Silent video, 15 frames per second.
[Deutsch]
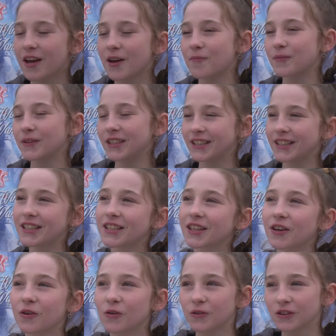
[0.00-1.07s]
Ähm, die
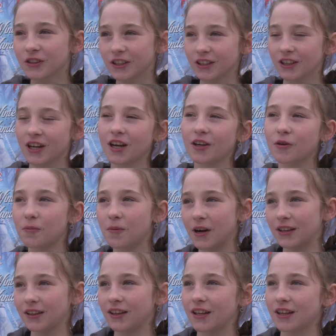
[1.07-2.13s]
Tiere und die
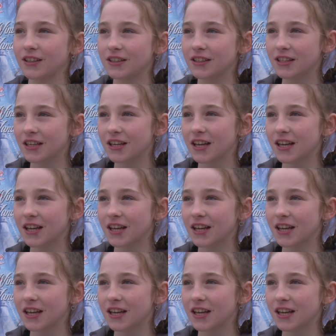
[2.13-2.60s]
Akrobaten halt.